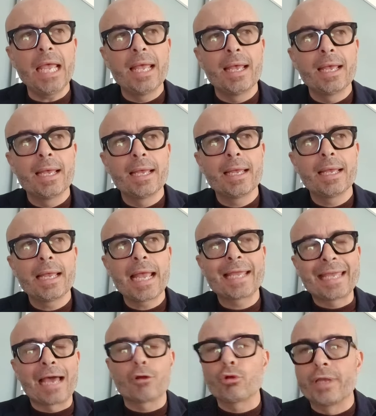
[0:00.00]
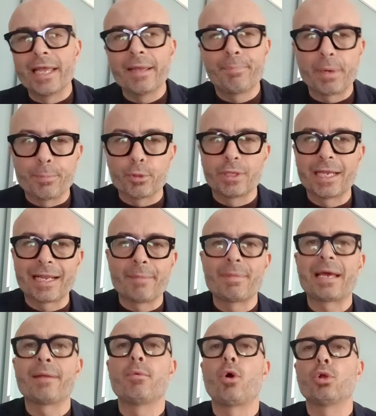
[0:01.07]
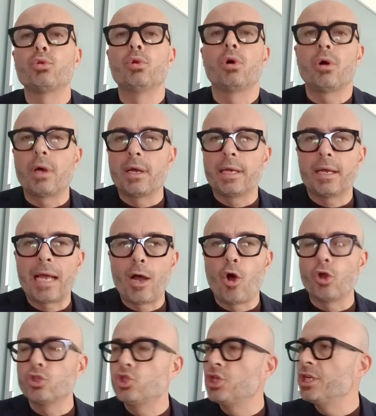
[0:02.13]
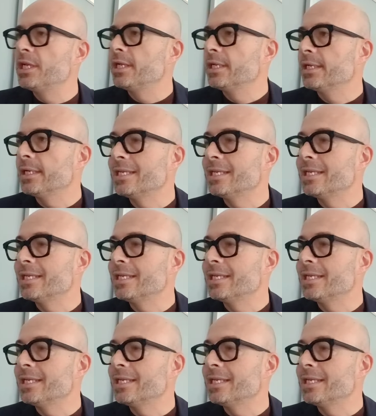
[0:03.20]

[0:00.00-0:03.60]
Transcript: eh, è chiaro che per poter cambiare modulo oggi